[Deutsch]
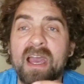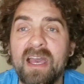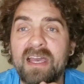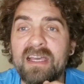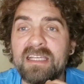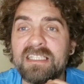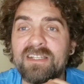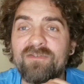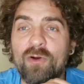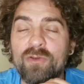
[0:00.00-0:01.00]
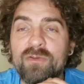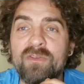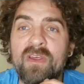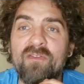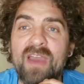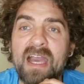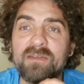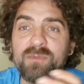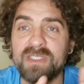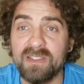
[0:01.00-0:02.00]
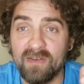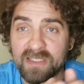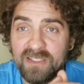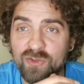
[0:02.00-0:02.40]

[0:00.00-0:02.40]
äh, gewonnen werden bzw.